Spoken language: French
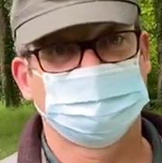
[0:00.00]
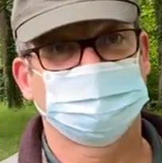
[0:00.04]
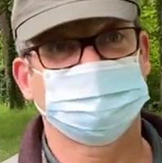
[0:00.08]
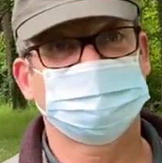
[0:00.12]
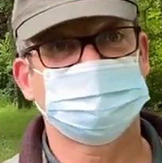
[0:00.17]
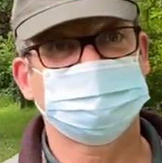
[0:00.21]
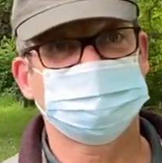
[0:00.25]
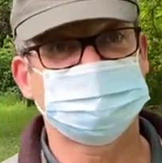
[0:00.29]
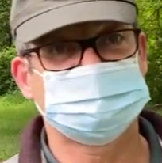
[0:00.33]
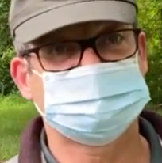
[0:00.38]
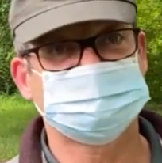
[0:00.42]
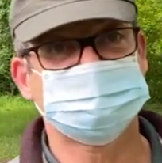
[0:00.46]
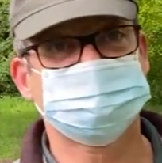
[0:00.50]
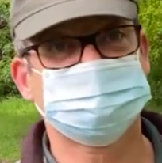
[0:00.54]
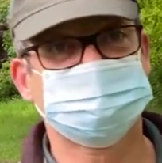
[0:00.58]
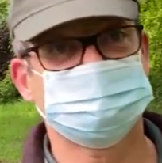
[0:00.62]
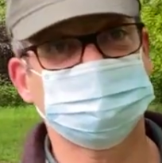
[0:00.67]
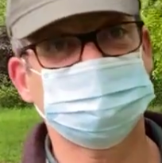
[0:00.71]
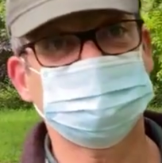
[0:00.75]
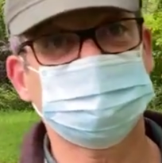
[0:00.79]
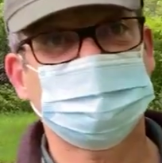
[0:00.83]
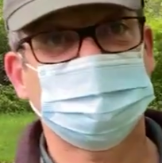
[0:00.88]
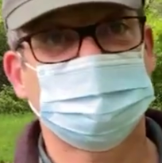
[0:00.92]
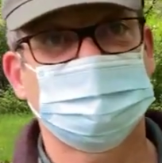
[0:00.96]
mon avis
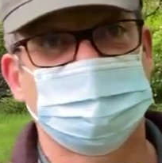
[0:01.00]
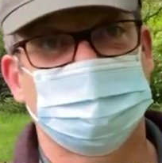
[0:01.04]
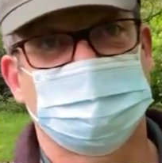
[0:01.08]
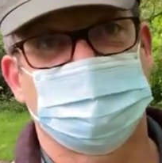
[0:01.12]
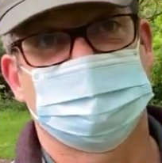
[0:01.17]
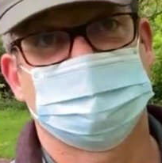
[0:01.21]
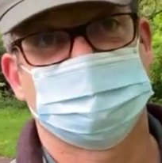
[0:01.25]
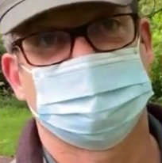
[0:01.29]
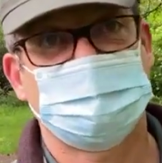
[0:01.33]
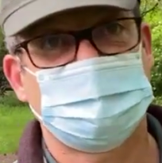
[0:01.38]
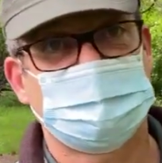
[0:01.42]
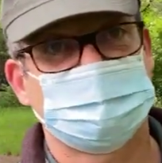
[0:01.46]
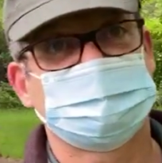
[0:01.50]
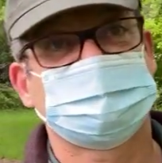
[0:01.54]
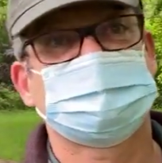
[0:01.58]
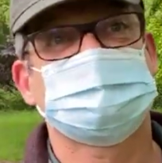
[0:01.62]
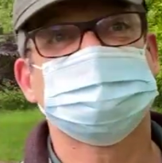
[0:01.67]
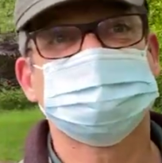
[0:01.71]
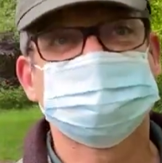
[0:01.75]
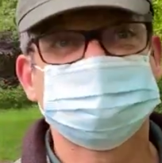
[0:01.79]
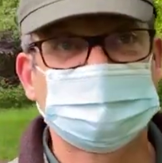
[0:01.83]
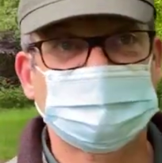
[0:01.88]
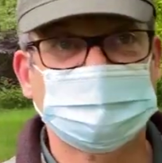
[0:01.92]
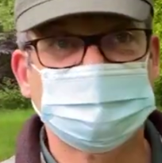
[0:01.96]
là-dessus, Hein, avec
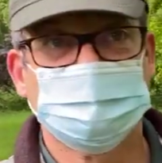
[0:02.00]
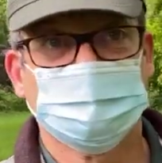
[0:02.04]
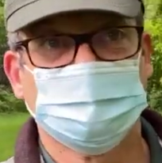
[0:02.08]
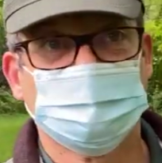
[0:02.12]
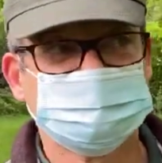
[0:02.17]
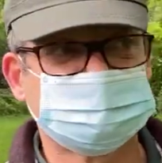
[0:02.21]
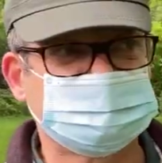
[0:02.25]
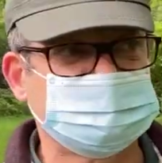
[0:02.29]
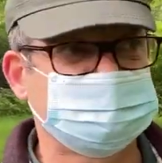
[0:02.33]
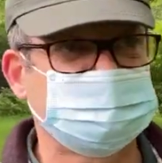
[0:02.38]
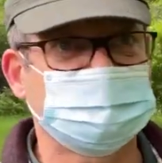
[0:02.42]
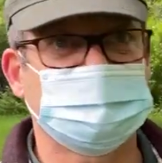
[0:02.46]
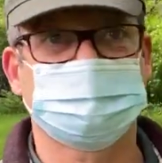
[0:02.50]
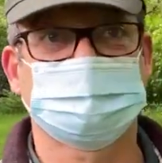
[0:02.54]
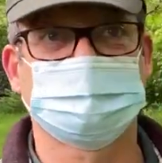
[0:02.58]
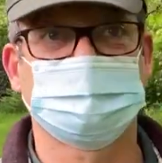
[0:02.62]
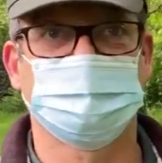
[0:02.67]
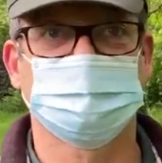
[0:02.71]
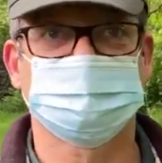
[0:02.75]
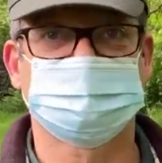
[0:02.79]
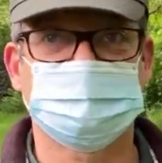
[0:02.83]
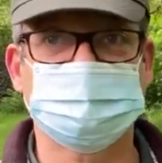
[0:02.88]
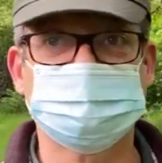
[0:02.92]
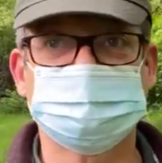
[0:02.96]
expérience et puis après
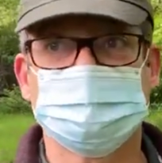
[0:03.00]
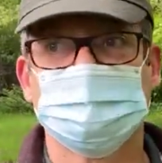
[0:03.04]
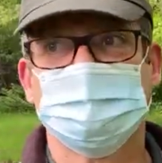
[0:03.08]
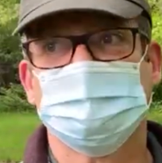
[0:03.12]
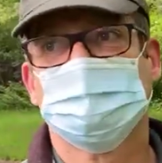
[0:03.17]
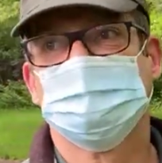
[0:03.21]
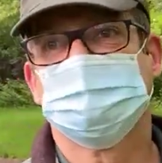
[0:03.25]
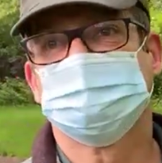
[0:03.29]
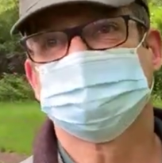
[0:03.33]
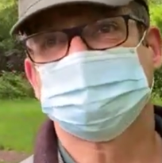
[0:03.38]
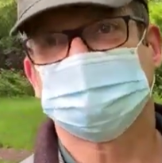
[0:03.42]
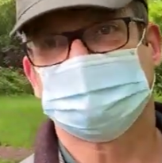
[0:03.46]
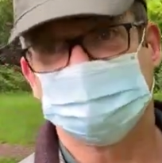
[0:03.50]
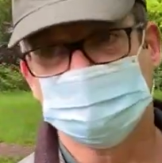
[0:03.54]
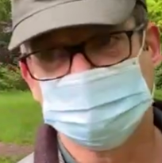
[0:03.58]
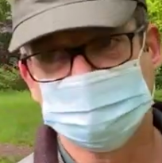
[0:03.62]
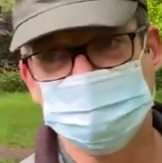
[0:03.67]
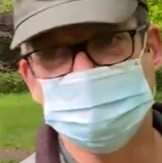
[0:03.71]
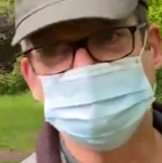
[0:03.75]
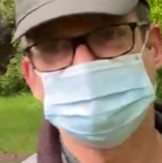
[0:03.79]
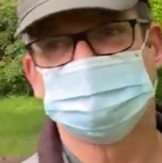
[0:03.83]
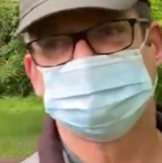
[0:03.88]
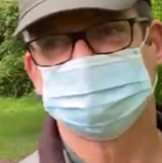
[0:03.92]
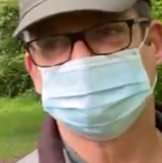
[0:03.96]
enquête, c'est que
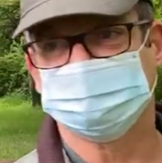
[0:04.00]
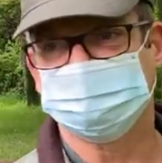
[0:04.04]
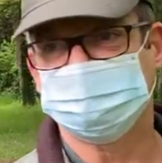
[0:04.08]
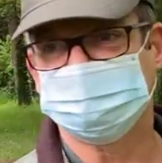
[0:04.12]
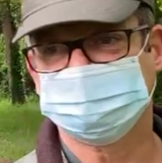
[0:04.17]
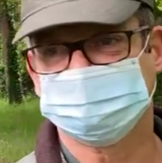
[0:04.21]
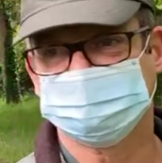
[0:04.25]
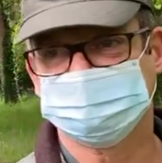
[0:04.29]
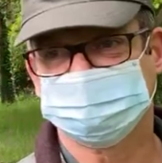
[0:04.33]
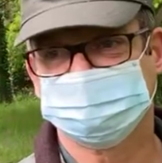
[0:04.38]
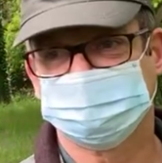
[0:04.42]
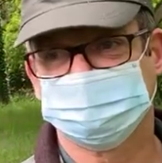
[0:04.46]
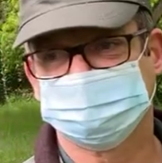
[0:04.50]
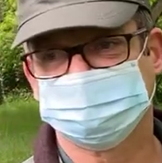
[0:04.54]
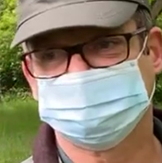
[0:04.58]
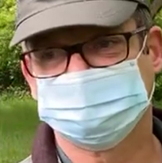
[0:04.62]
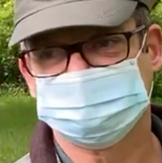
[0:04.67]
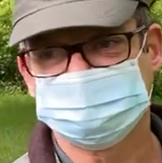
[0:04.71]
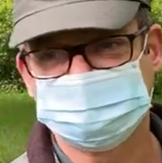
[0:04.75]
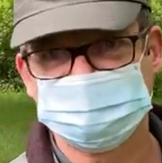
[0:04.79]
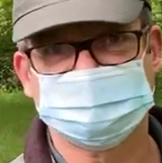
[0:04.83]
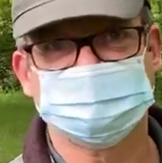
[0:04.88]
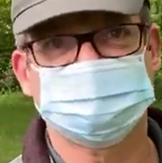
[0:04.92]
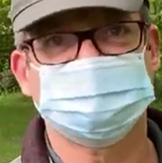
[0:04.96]
oui, aujourd'hui, je,
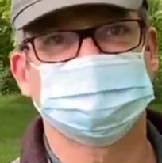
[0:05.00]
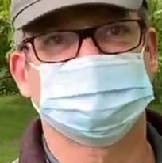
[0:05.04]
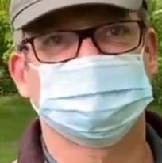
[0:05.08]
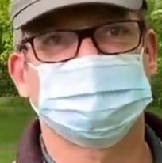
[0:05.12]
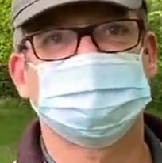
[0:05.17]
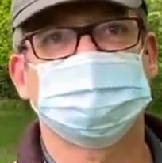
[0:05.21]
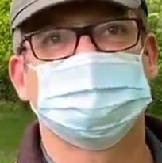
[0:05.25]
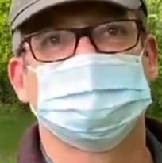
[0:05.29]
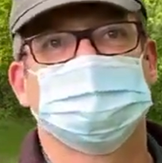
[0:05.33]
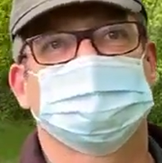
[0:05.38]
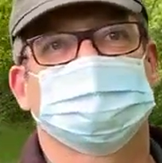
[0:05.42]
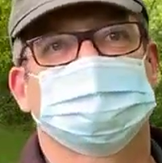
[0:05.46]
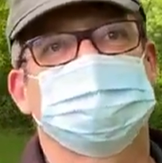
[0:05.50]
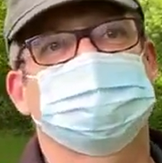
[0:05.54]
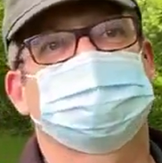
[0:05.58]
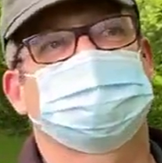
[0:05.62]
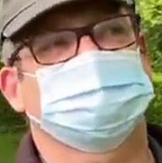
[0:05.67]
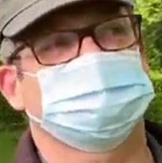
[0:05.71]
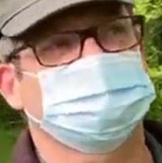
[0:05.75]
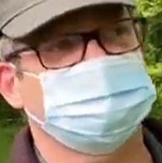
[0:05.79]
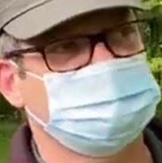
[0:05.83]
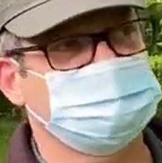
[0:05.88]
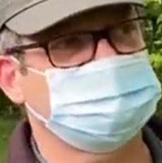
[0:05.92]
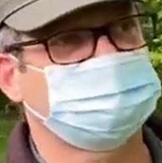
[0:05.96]
dirais hein, qu'il
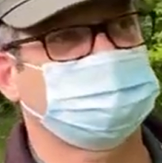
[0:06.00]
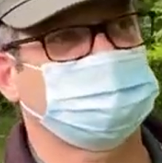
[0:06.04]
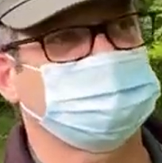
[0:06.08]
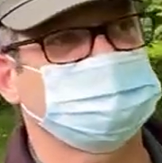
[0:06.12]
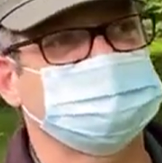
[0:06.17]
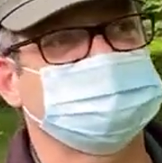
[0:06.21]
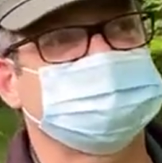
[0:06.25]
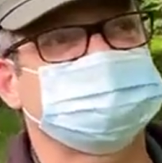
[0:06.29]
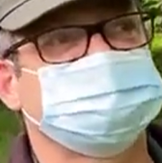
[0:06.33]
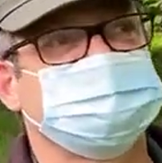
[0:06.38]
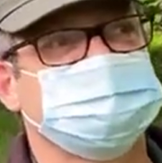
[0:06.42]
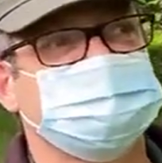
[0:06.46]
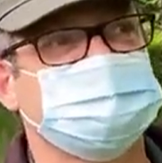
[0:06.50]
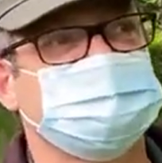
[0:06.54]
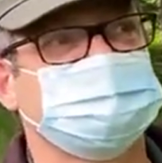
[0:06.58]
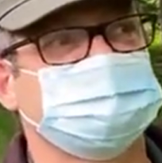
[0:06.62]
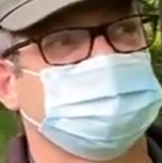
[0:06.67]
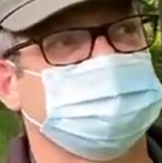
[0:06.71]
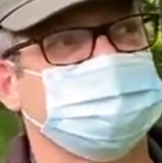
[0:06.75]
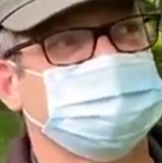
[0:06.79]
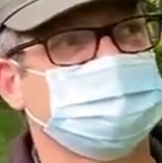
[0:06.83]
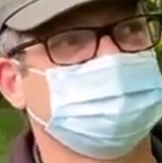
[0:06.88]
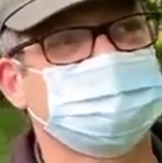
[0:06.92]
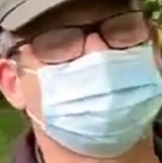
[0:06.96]
faudrait, essayer de
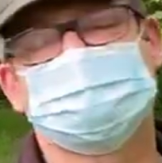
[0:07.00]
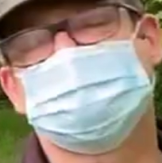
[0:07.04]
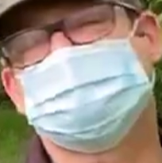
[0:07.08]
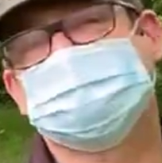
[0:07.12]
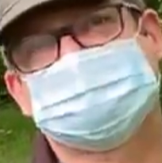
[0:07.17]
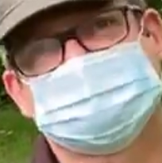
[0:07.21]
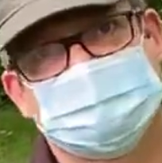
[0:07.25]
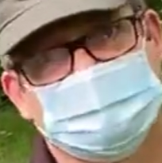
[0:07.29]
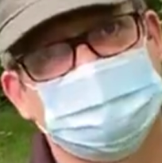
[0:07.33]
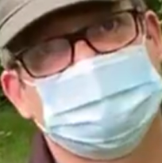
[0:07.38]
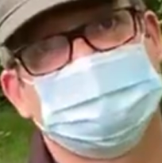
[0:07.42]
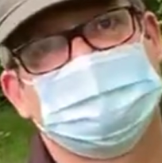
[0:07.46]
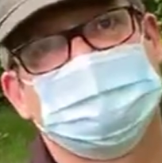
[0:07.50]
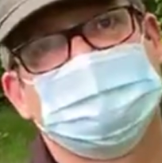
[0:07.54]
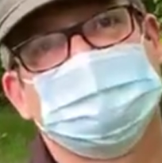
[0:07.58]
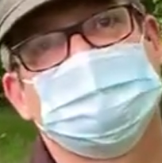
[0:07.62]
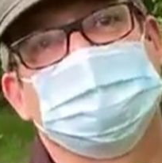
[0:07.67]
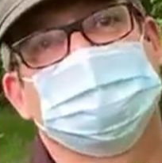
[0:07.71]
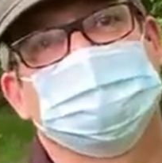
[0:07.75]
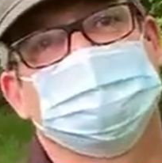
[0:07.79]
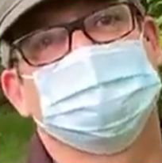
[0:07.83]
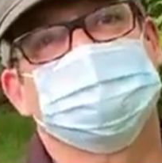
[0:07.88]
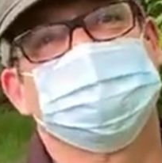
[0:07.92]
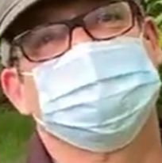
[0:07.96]
nettoyer tous les ans
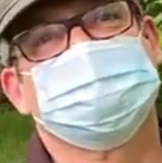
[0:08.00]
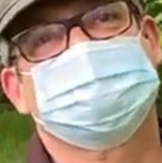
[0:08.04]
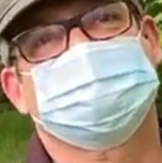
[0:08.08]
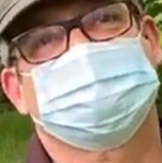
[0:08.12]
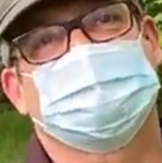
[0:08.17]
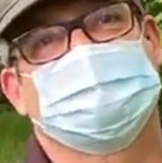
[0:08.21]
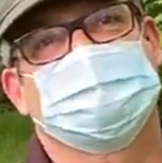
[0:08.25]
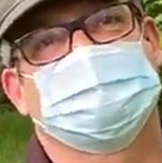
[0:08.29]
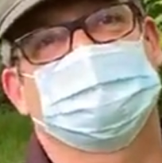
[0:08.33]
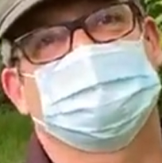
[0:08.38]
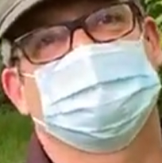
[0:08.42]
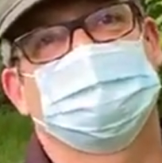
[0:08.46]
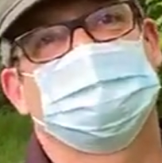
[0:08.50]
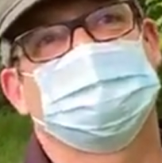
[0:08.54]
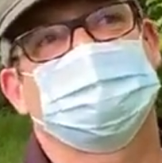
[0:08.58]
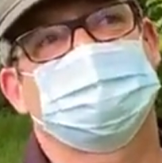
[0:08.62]
le nichoir.